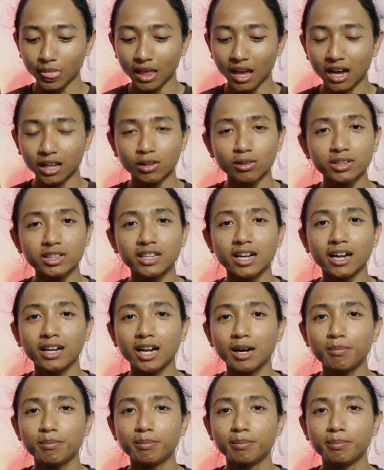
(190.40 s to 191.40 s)
atau tidak
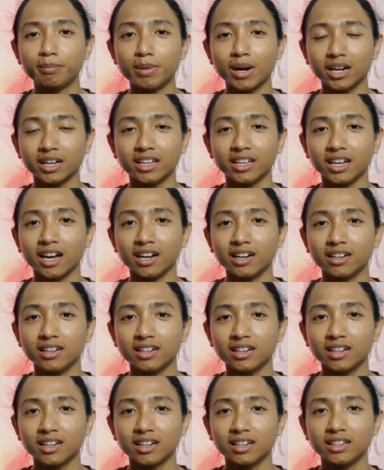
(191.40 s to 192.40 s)
ada
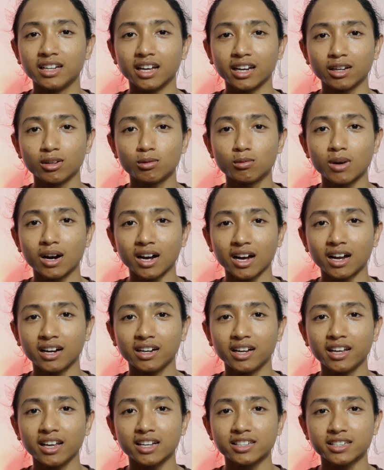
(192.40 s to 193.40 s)
bagian dari uang
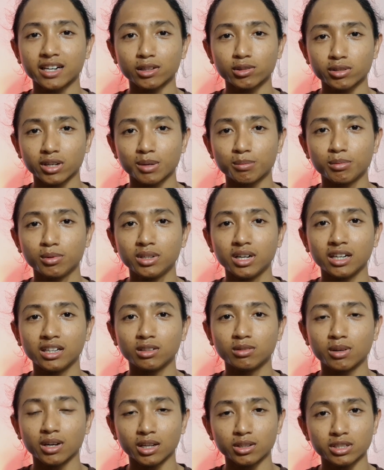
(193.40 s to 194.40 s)
Anda yang 100 ribu
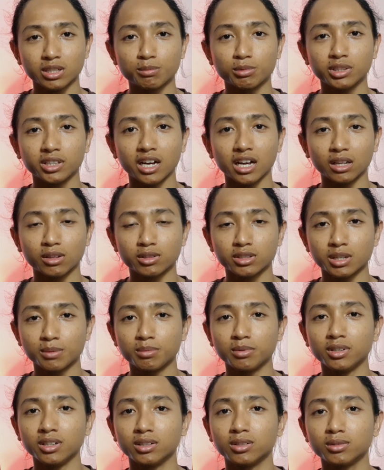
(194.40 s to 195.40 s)
dan 200 ribu, 300
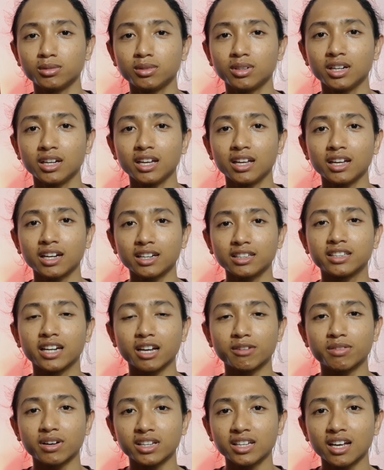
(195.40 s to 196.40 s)
ribu itu ke
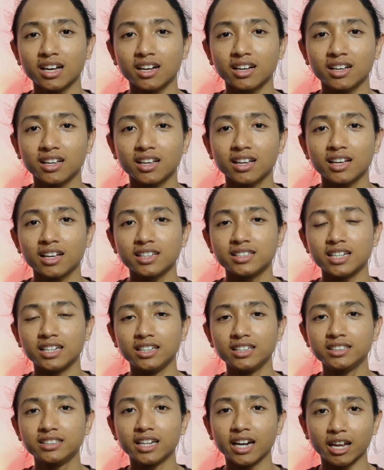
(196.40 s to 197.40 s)
drivernya
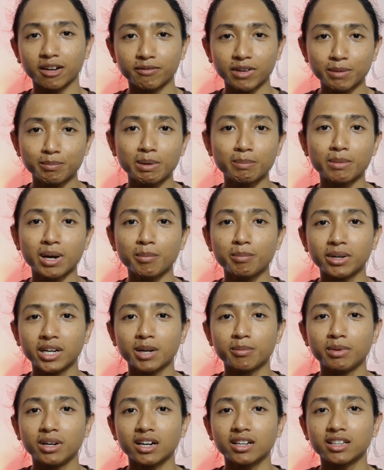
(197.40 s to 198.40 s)
jadi driver memang
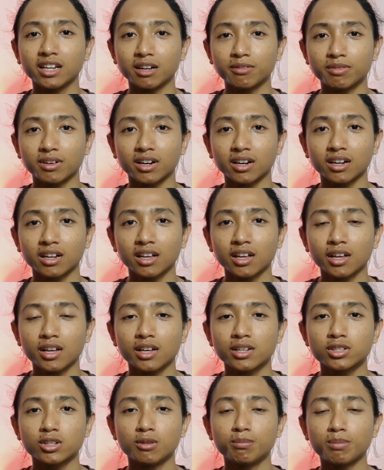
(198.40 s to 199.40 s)
benar-benar driver
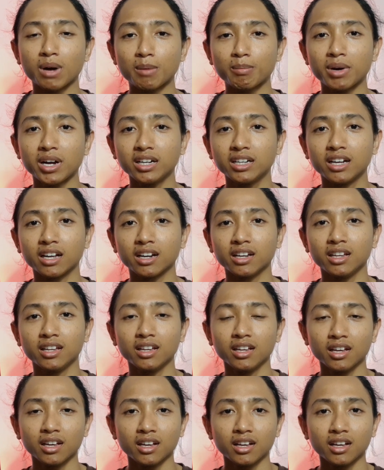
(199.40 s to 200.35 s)
seumpama dari